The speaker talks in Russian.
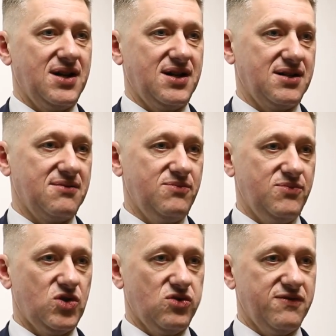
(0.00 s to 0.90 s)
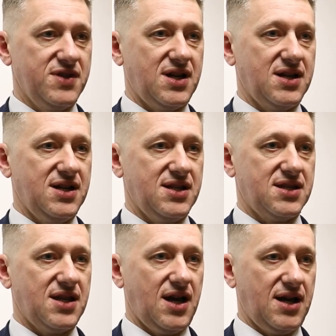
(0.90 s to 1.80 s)
А, безусловно,
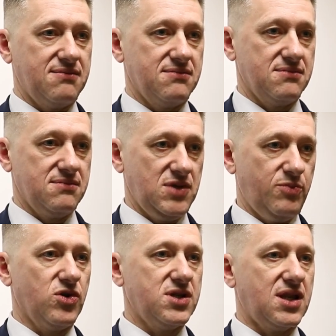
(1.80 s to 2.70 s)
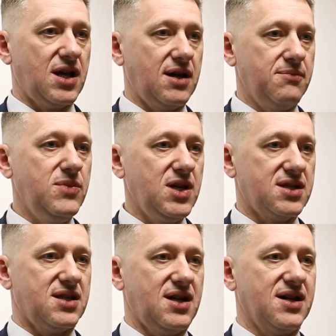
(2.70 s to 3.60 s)
это не просто
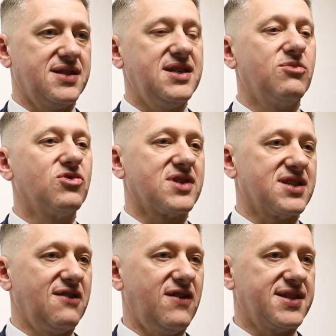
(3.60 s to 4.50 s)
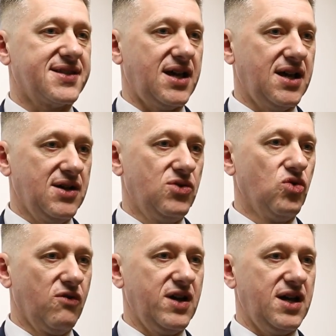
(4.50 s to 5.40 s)
место, где будут создаваться
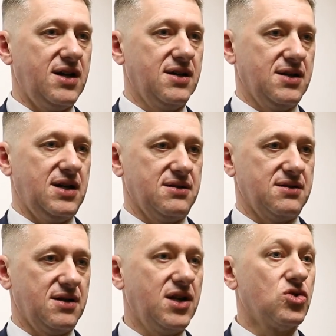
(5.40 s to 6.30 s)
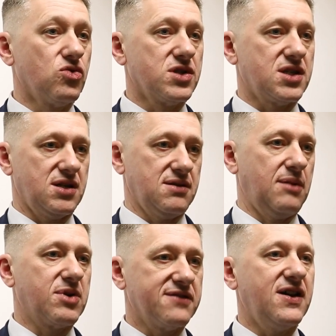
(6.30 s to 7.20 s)
новые а, ресурсы,
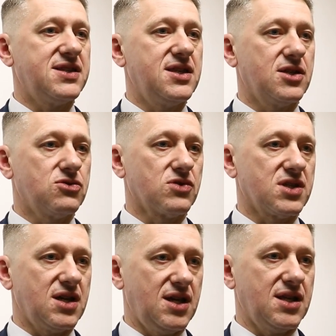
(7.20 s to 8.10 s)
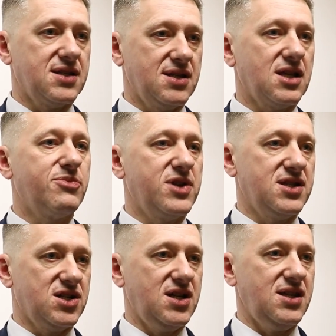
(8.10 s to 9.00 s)
образовательные ресурсы, это центр
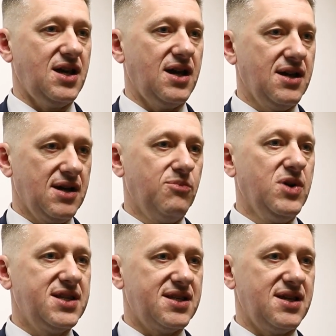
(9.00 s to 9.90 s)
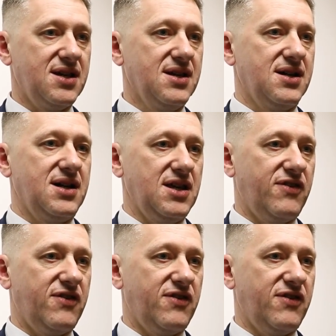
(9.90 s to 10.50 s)
притяжения мыслей а, и